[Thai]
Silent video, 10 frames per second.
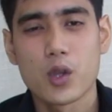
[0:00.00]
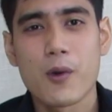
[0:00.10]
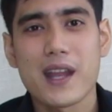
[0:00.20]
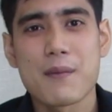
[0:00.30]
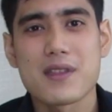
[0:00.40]
วโป
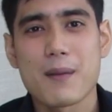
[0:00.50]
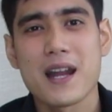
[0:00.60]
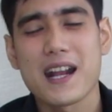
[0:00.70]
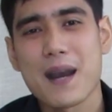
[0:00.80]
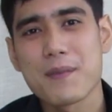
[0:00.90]
รแกรม
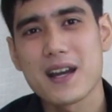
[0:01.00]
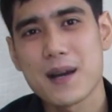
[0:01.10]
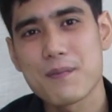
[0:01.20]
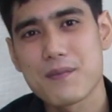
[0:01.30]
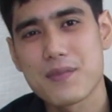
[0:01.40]
Smart Graph นะครั
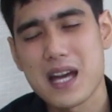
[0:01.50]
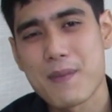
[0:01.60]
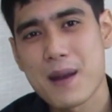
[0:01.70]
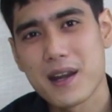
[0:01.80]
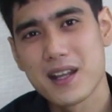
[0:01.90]
บสามา
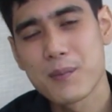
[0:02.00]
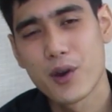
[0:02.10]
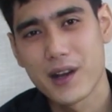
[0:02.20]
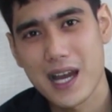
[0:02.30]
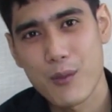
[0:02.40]
รถบันทึกผล
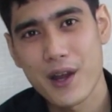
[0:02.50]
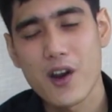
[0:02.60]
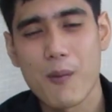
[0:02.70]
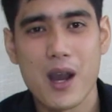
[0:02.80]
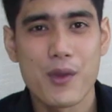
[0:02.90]
การวัดอ
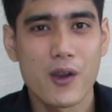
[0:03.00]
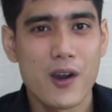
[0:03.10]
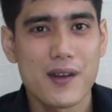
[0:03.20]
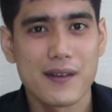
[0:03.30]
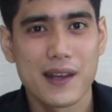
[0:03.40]
อกมาวิเคราะห์
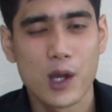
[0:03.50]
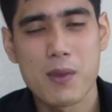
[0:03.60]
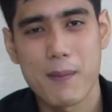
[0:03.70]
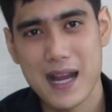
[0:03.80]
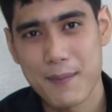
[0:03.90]
ในรูปแบ
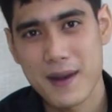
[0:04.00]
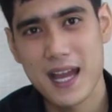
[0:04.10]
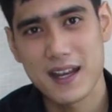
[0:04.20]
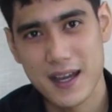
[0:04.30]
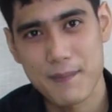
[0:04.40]
บกราฟได้
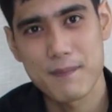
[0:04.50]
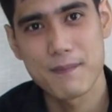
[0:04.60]
นะครับ